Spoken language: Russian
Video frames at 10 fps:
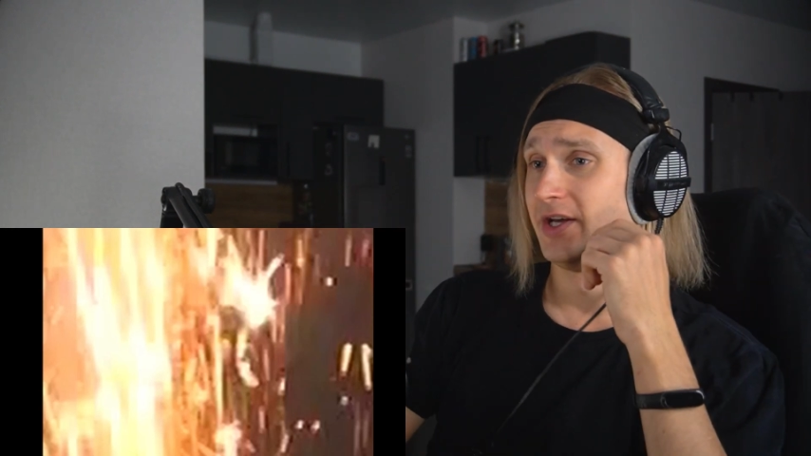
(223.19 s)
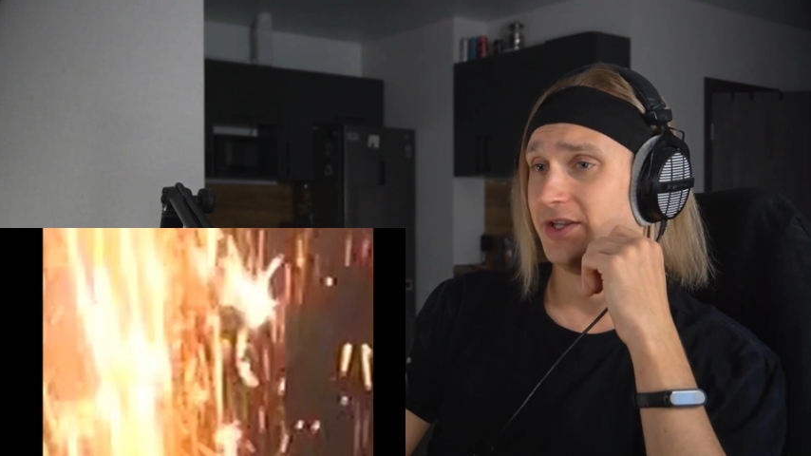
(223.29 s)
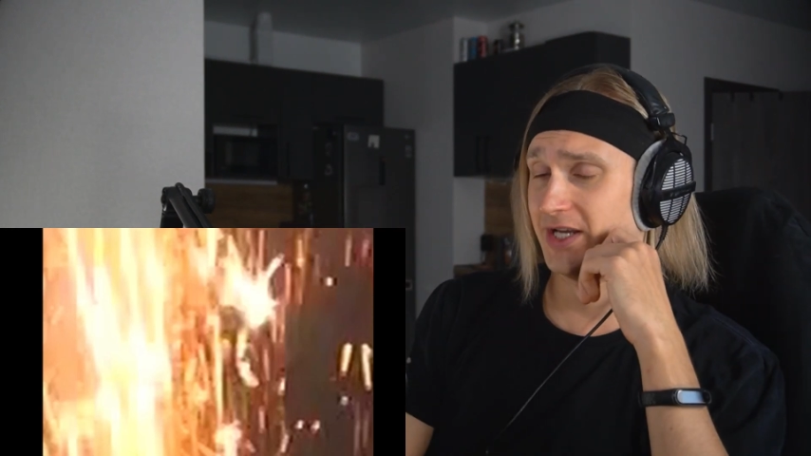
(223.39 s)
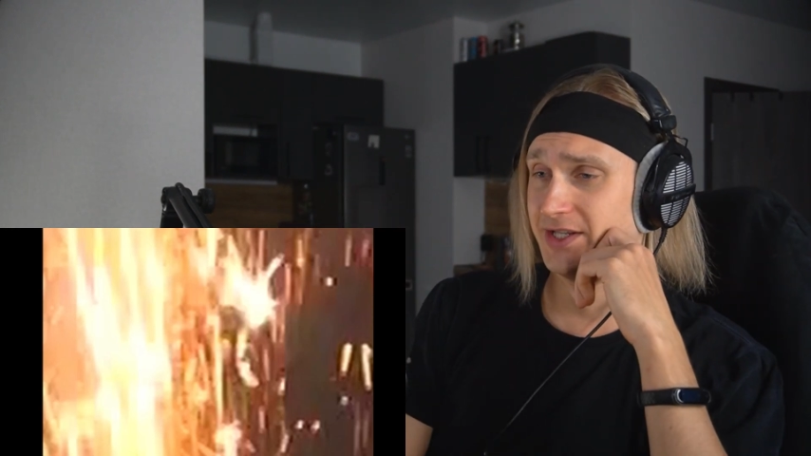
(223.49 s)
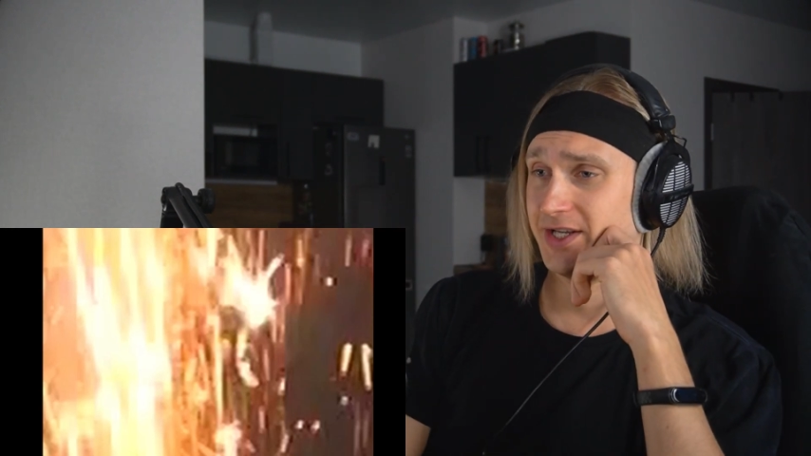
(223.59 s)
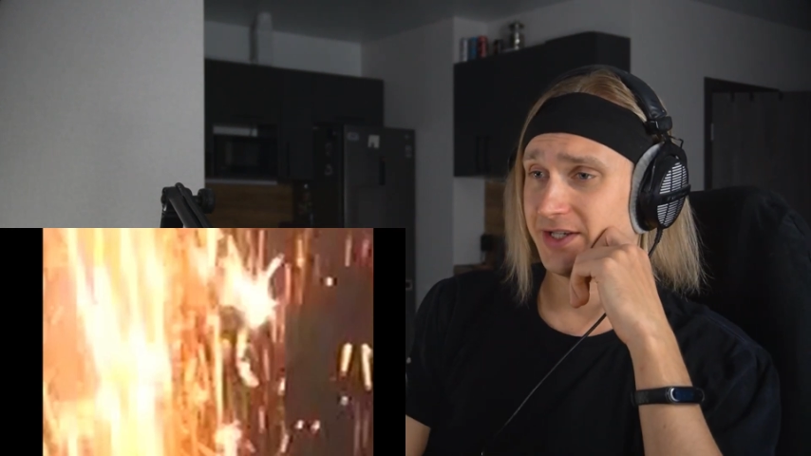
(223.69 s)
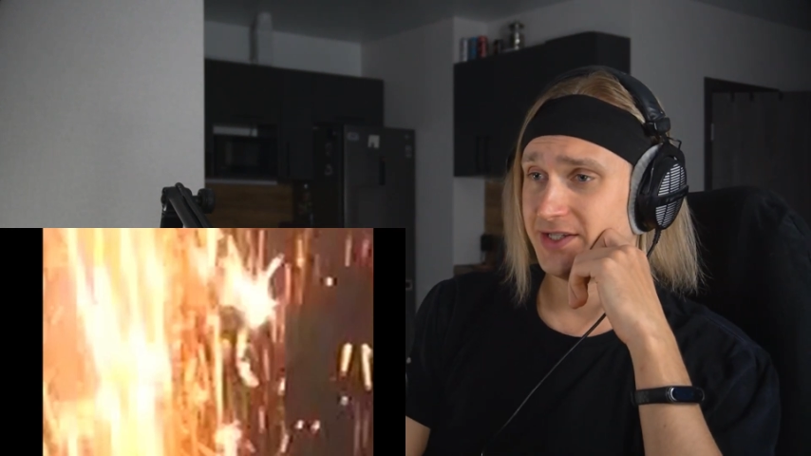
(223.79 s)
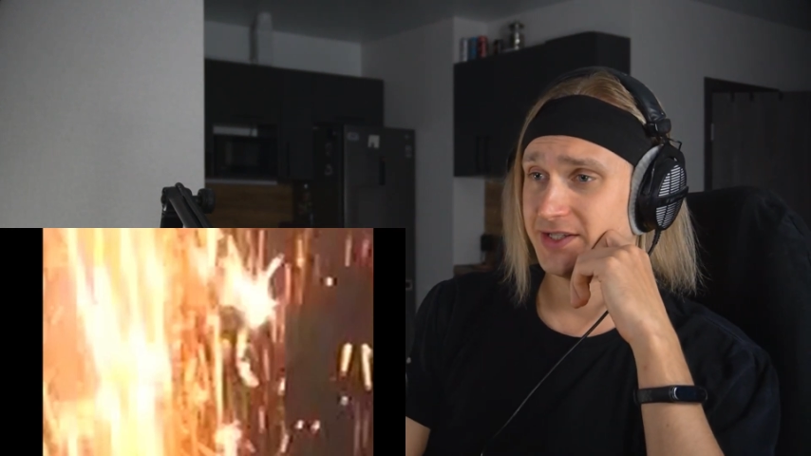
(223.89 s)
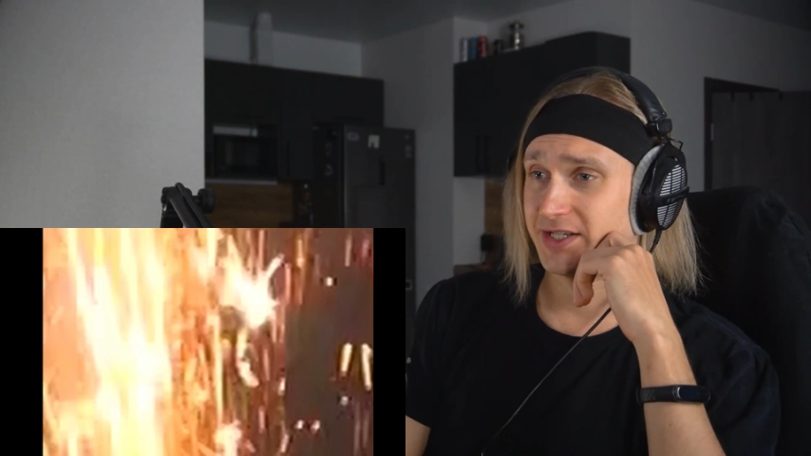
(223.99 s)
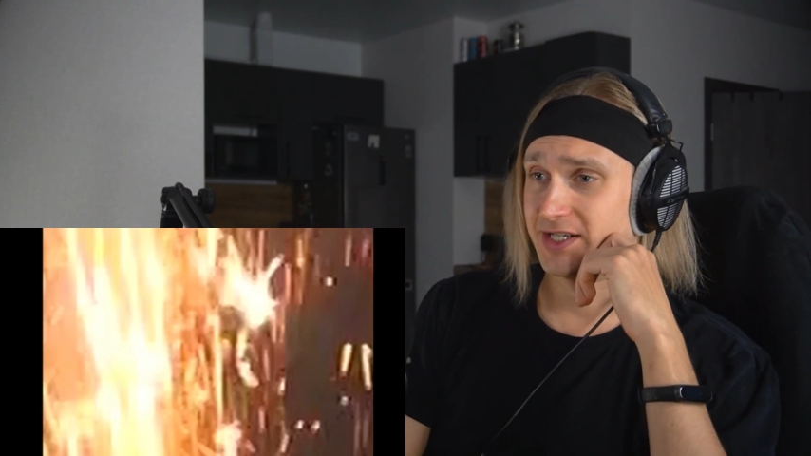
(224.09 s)
данный
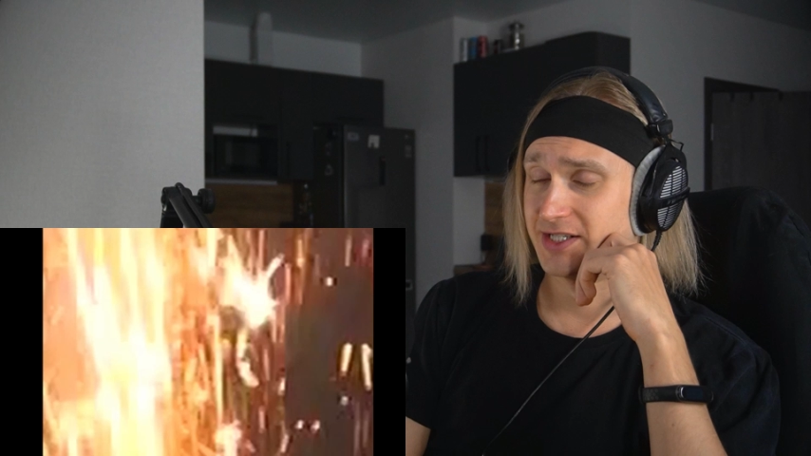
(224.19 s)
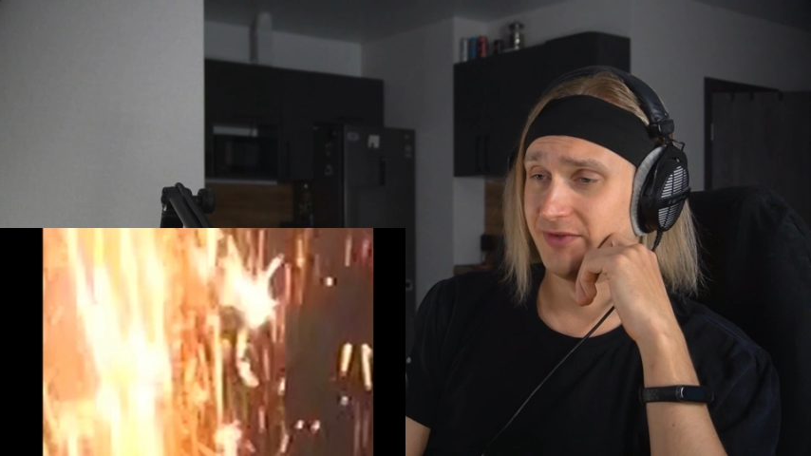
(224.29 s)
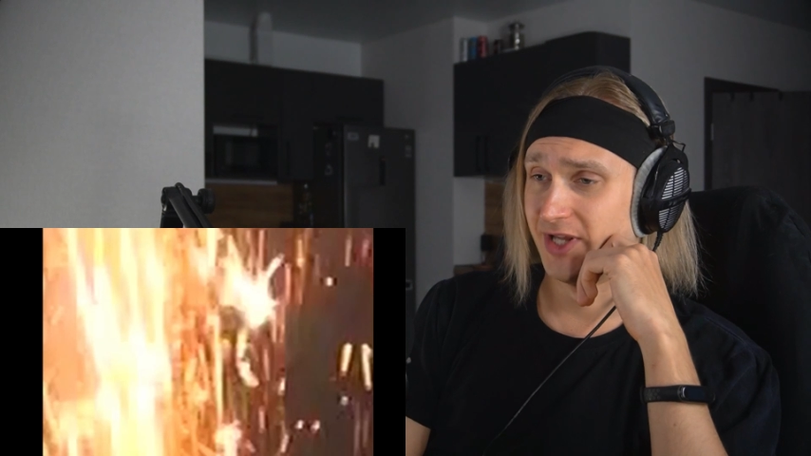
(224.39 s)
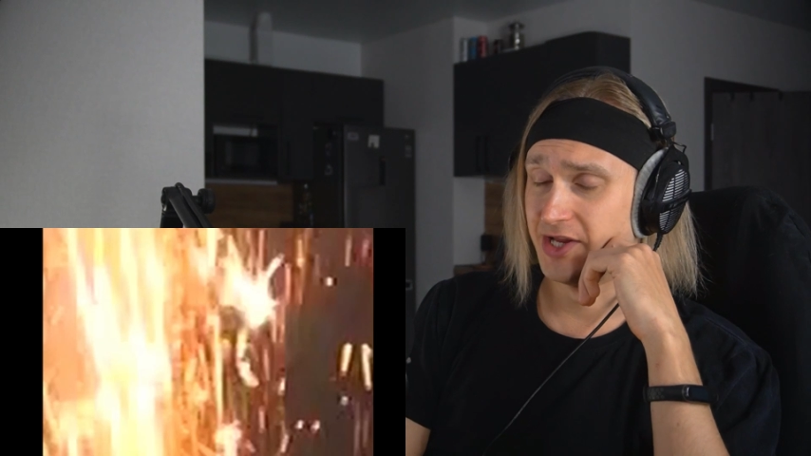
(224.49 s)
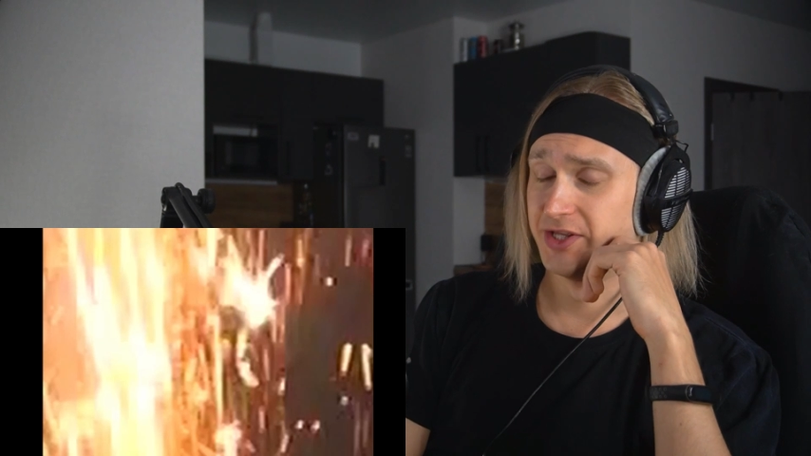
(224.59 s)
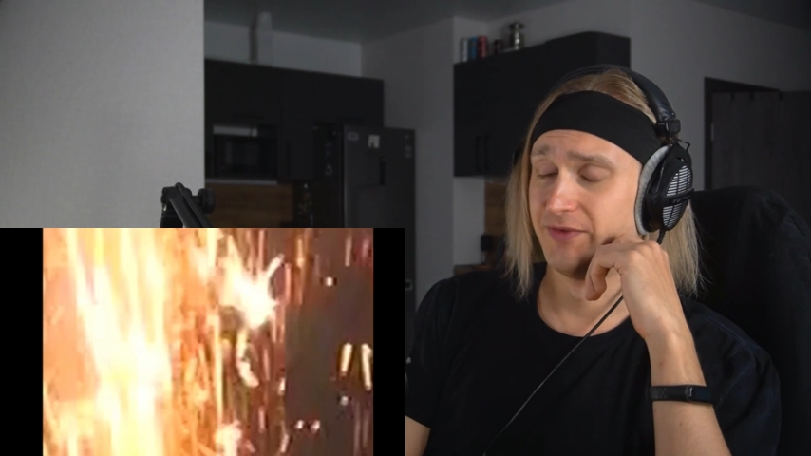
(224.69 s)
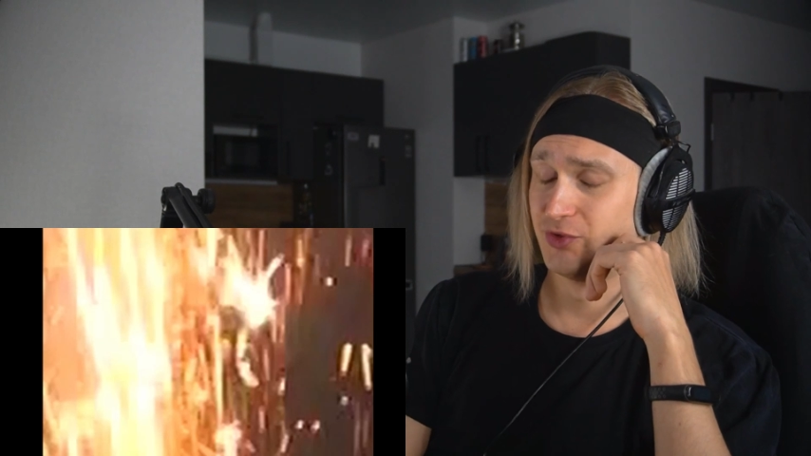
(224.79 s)
артист оказал влияние на